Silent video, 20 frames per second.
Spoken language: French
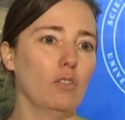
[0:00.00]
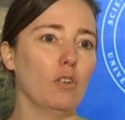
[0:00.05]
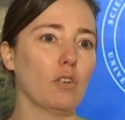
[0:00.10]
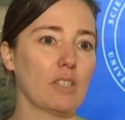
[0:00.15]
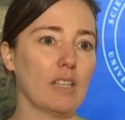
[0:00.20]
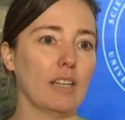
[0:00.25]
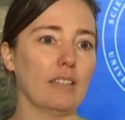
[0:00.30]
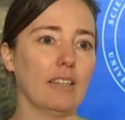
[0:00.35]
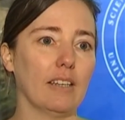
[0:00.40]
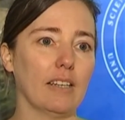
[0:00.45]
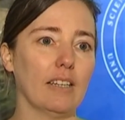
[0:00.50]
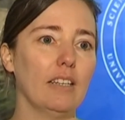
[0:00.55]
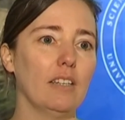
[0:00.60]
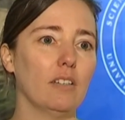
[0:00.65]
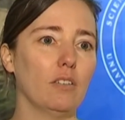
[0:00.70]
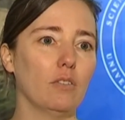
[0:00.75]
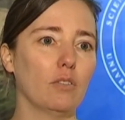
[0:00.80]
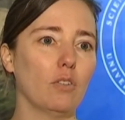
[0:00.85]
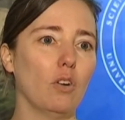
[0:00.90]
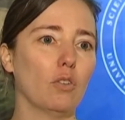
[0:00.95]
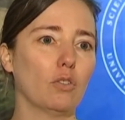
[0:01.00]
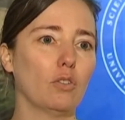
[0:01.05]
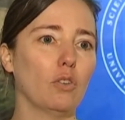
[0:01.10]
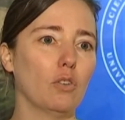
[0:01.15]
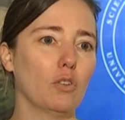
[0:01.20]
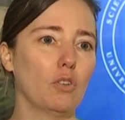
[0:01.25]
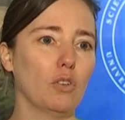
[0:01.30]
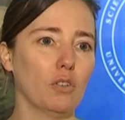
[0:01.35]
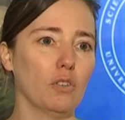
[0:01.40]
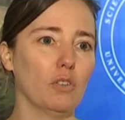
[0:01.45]
leurs intérêts en,
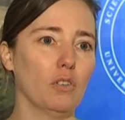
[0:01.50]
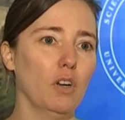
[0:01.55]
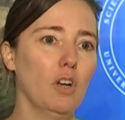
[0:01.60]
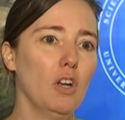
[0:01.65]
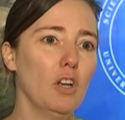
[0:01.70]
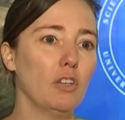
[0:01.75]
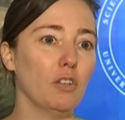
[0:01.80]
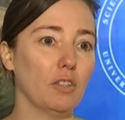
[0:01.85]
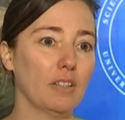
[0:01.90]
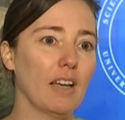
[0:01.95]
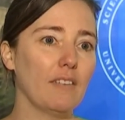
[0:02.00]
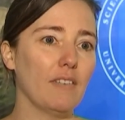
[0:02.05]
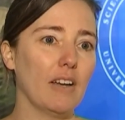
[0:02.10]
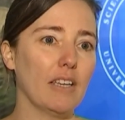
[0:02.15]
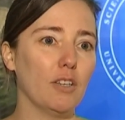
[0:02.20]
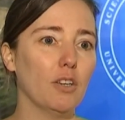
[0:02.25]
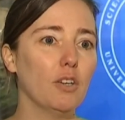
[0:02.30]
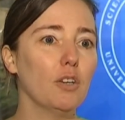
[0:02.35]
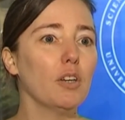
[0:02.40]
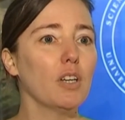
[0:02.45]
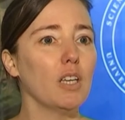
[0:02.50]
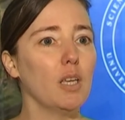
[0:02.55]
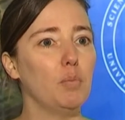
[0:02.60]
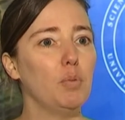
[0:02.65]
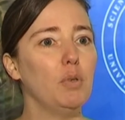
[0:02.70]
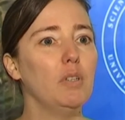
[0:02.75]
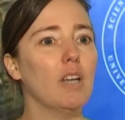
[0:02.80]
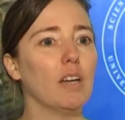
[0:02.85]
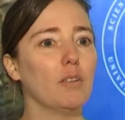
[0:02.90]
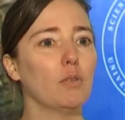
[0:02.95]
tant que, que, travailleurs. Et
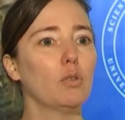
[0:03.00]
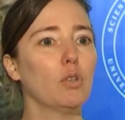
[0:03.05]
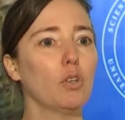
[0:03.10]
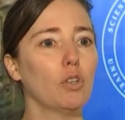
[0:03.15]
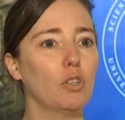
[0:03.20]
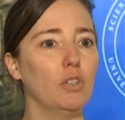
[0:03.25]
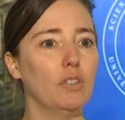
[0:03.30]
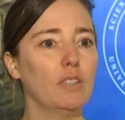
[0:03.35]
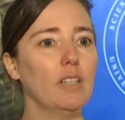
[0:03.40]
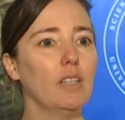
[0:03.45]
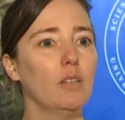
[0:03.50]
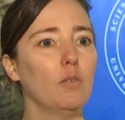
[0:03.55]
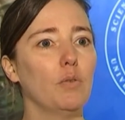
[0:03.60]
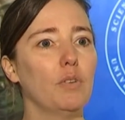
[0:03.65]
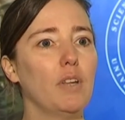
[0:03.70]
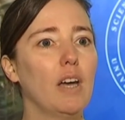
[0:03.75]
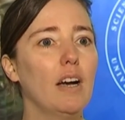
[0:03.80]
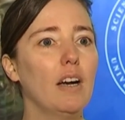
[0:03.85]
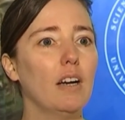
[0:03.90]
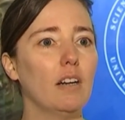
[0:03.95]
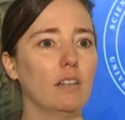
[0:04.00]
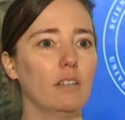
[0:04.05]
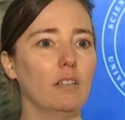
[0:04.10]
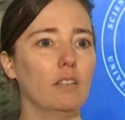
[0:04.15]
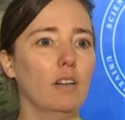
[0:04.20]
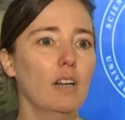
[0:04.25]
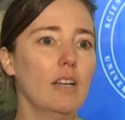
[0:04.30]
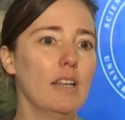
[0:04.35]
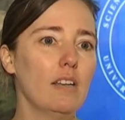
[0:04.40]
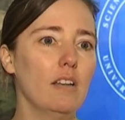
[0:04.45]
puis d'un autre côté, on
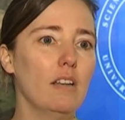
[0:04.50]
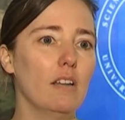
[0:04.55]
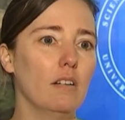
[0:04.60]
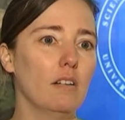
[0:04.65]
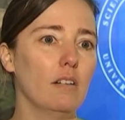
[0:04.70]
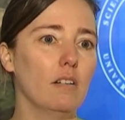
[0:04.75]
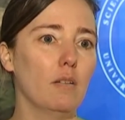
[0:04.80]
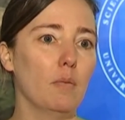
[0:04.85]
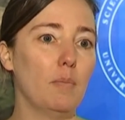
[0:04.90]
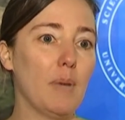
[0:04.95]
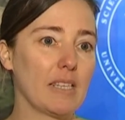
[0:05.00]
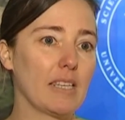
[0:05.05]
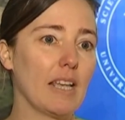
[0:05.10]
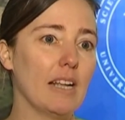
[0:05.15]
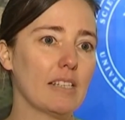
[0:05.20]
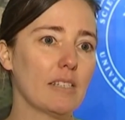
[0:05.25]
a le Pascal